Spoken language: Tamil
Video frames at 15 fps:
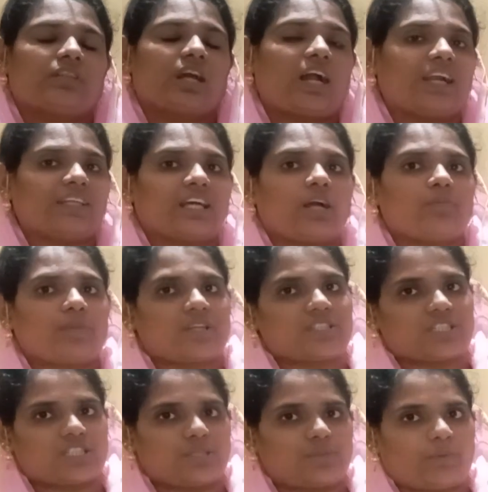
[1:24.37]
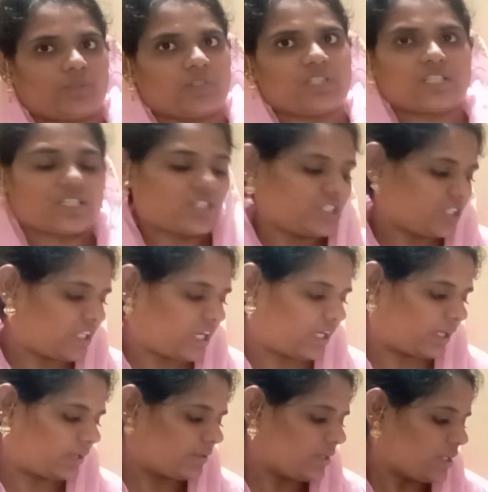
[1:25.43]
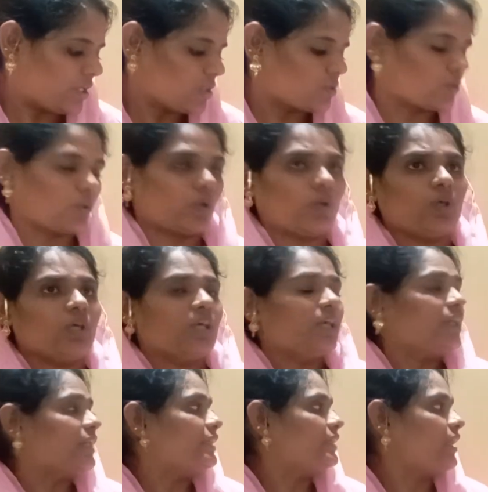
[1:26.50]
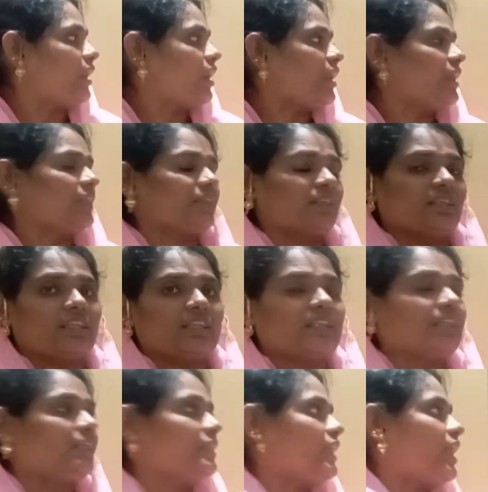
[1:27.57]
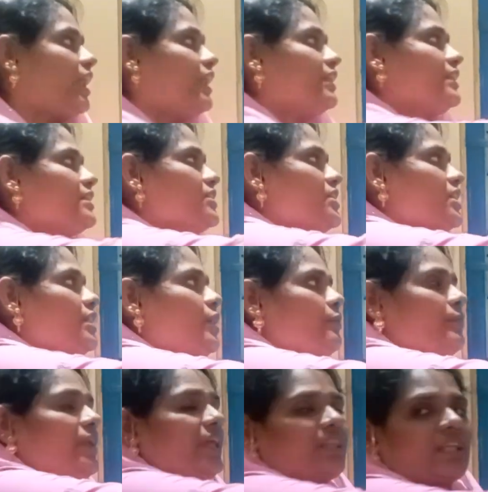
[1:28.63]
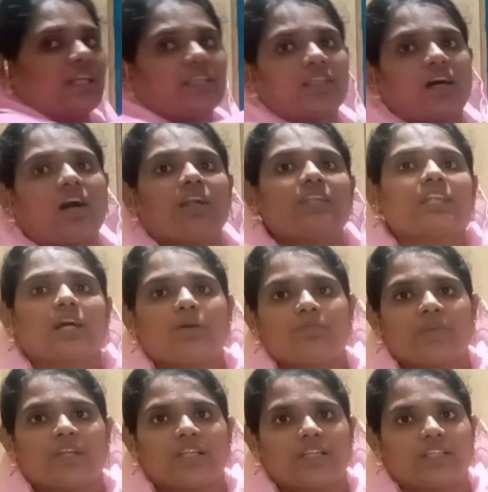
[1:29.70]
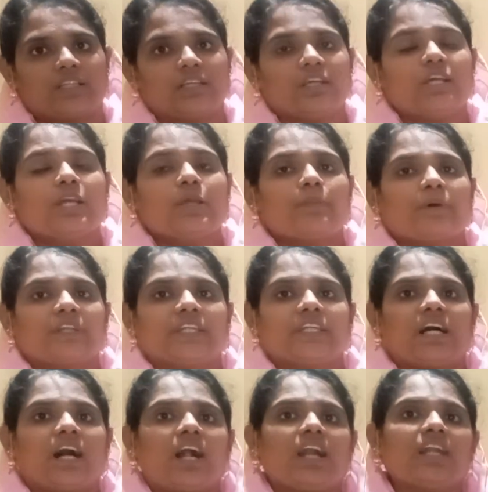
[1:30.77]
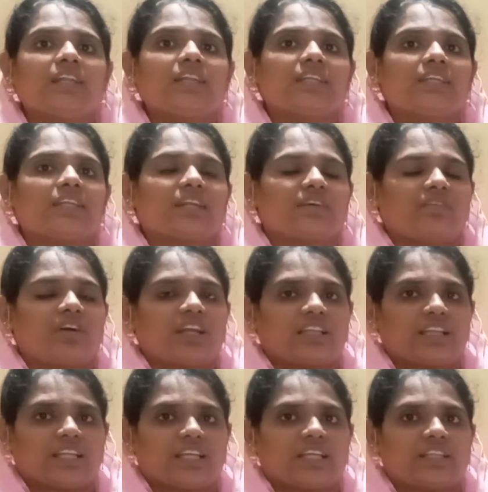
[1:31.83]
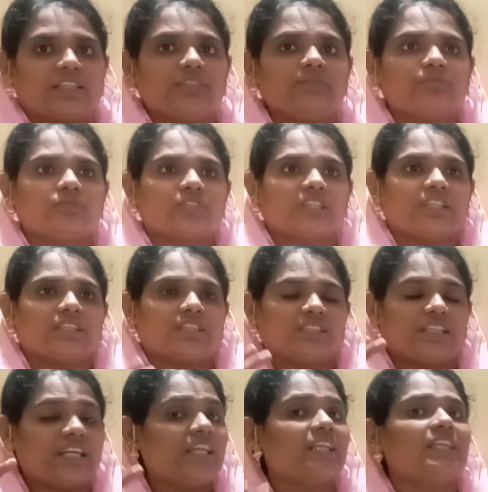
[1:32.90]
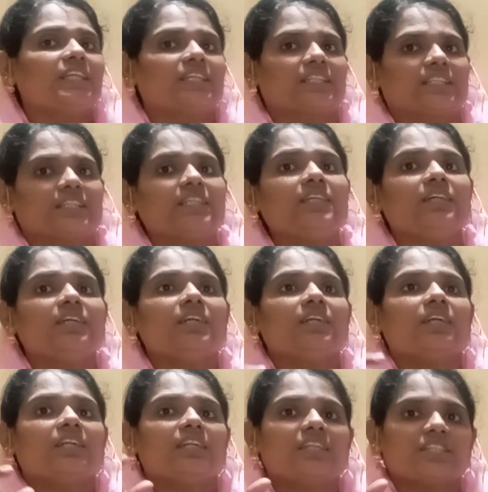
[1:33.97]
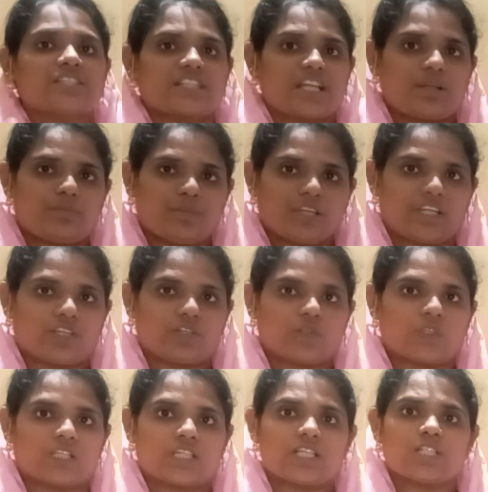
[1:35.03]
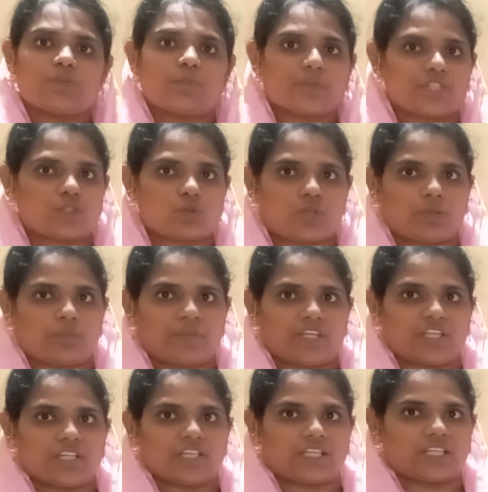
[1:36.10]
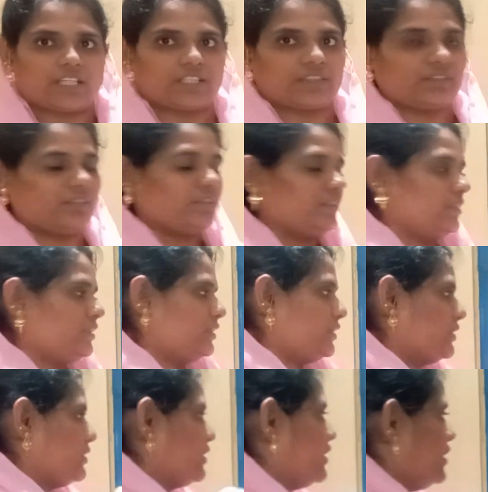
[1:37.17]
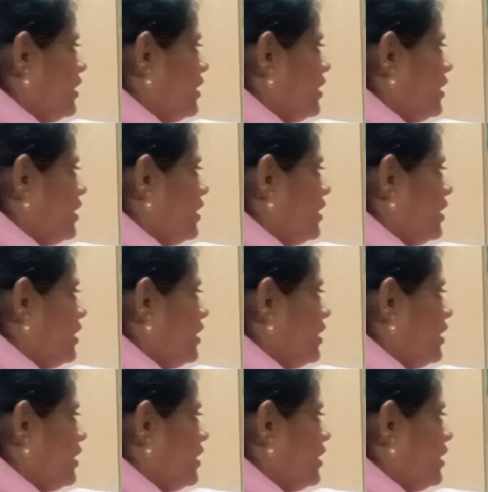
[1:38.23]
நான்காம் நாள் சிருஷ்டிப்பில் வந்து சிருஷ்டித்தாங்க ஸோ டாலத் இந்த டாலத்துன்றது எபிரேயத்தில் நான்காம் எழுத்து இப்போ இந்த டாலத்துன்ற வார்த்தைக்கு எழுத்துக்கு லிட்ரல் மீனிங்கும் இருக்குது ஸ்பிரிச்சுவல் மீனிங் இருக்குது இந்த